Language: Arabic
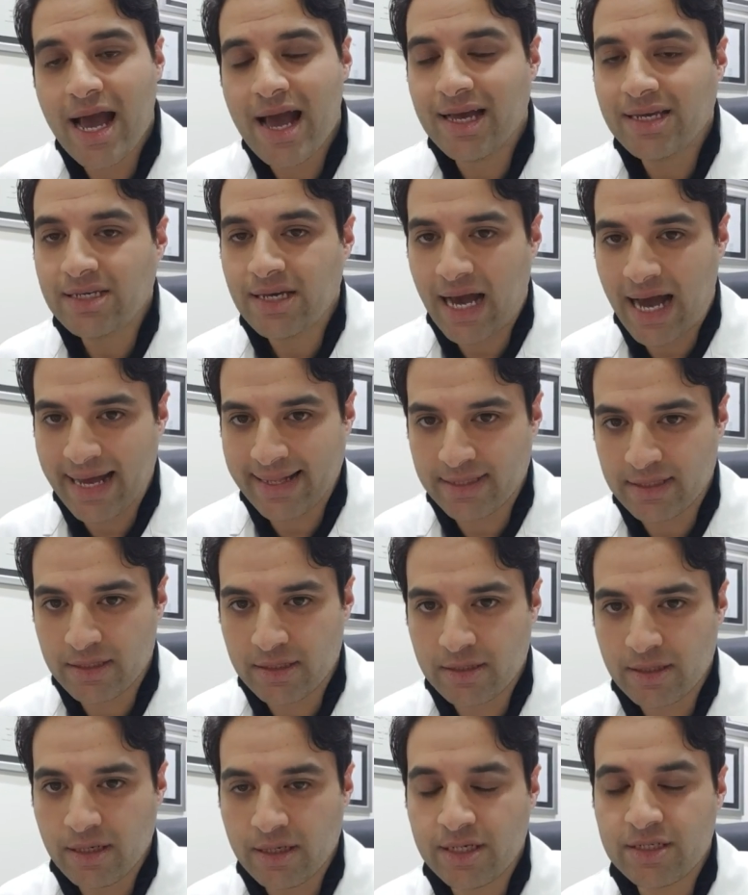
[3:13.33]
اي حد
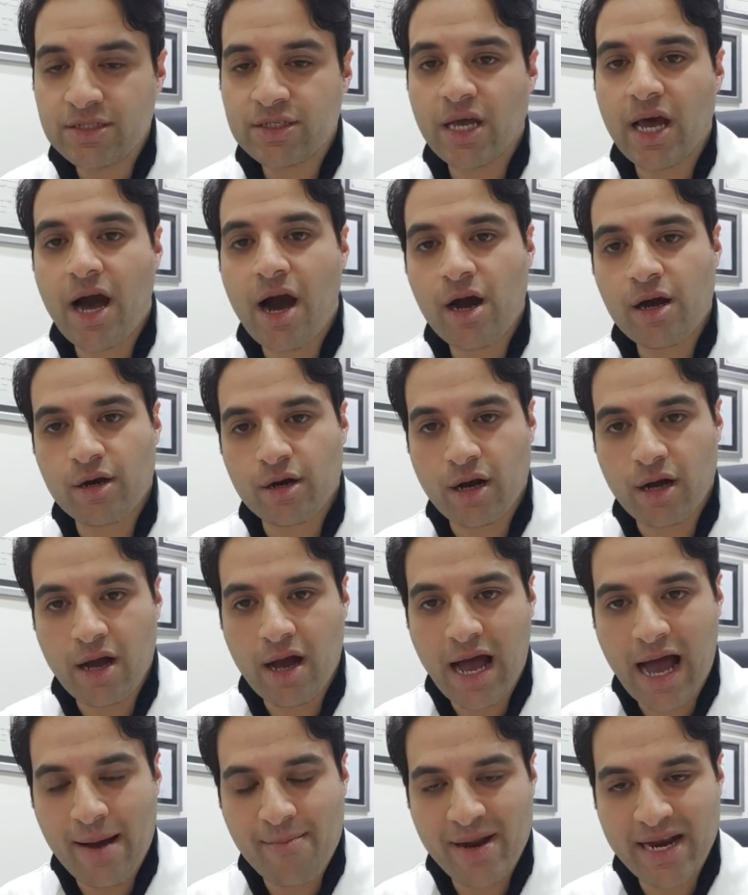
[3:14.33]
لسه
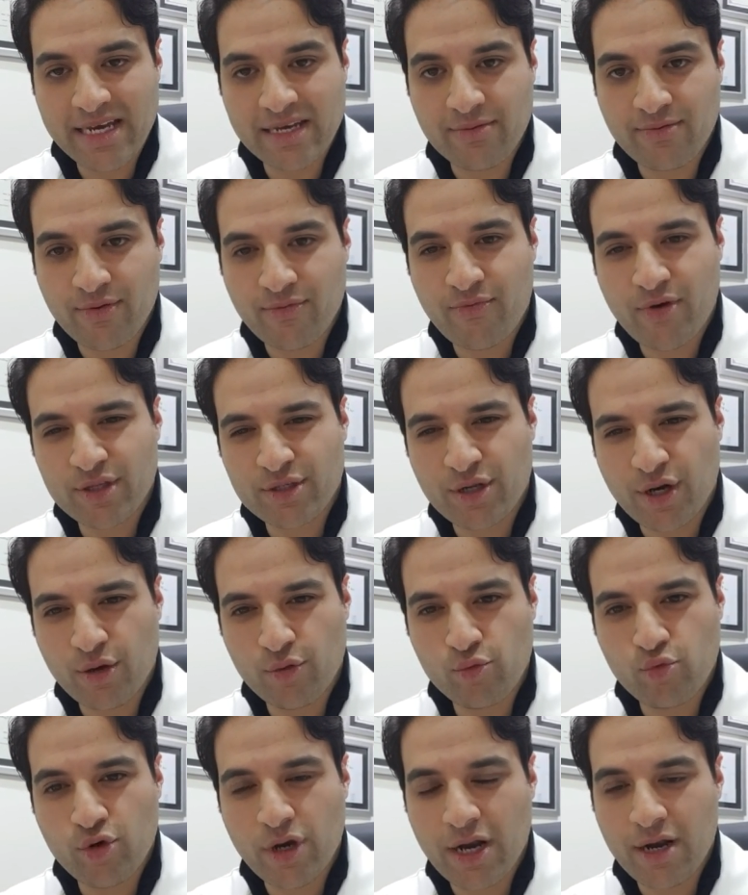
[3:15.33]
اجرى عمليه في الفتره
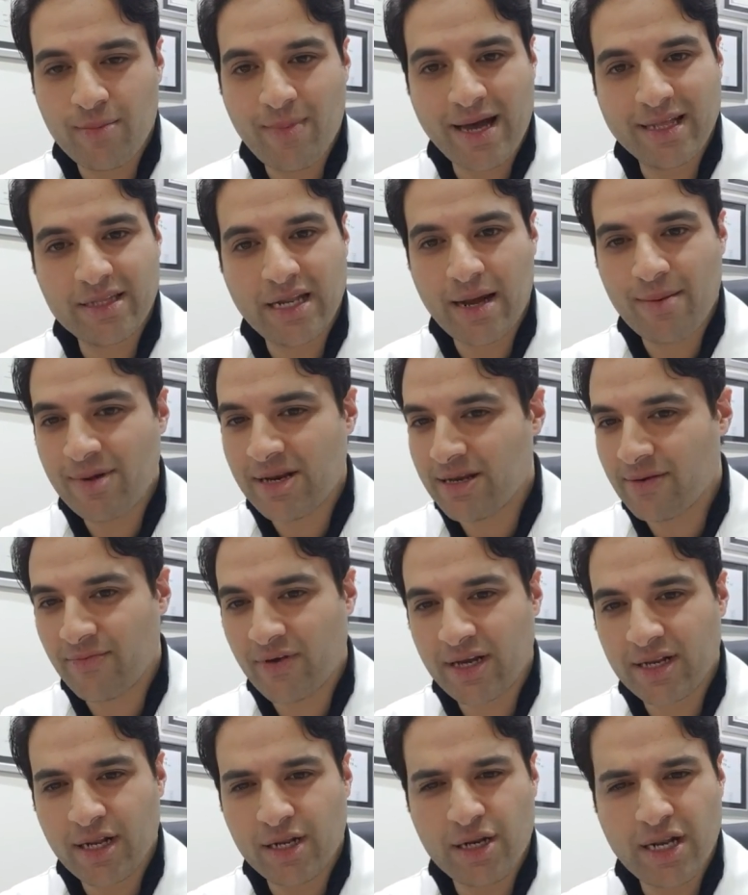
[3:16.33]
الاولى اللي بعد العمليه
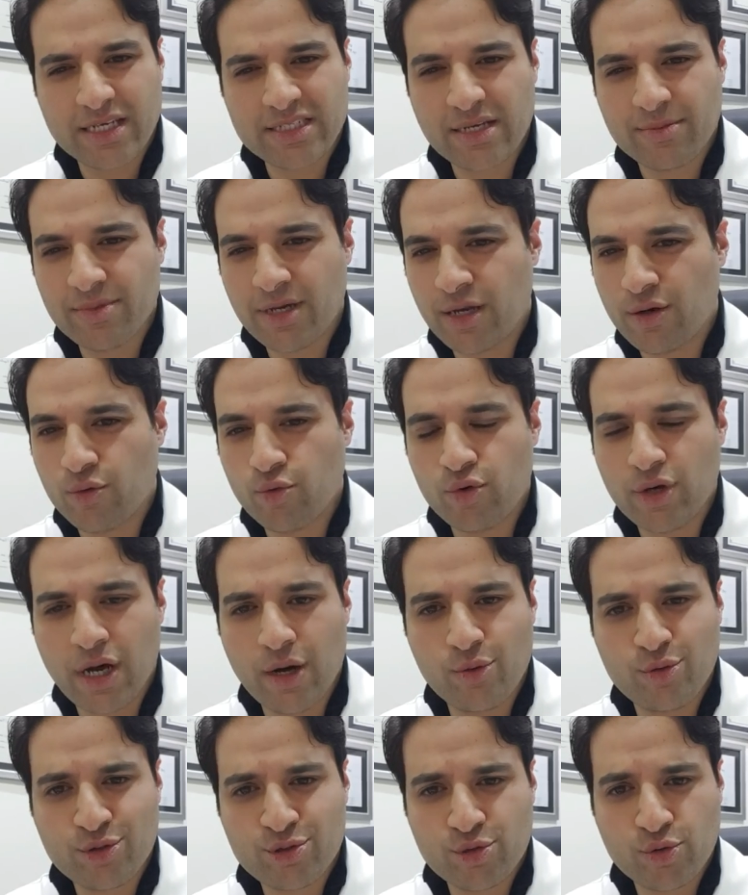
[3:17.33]
في خلال الاسابيع الاولى
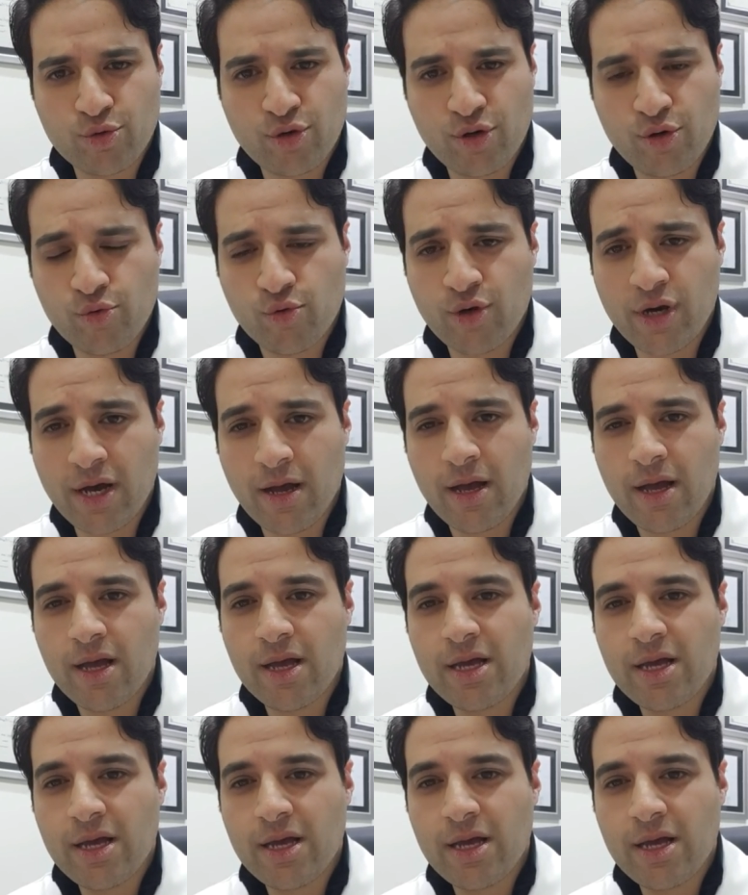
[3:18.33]
او الشهور الاولى